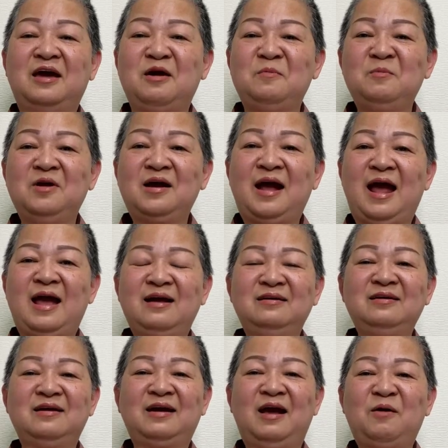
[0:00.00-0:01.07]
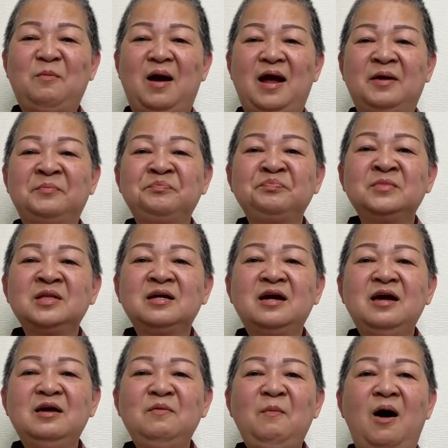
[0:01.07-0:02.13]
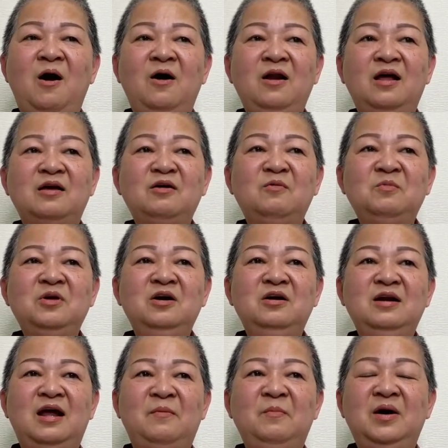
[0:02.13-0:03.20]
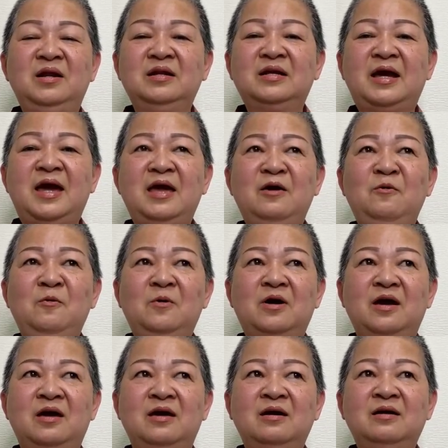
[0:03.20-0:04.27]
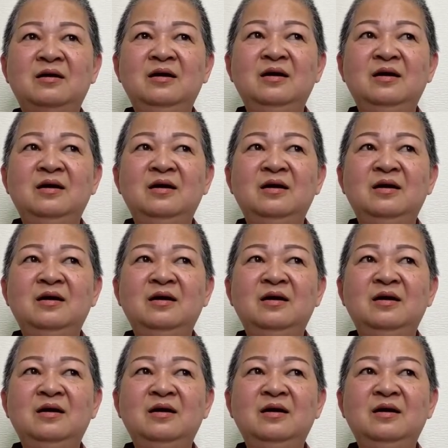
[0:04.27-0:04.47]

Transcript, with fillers: kiệm nó khác nha các bạn ki bo là giống như là mình keo kiệt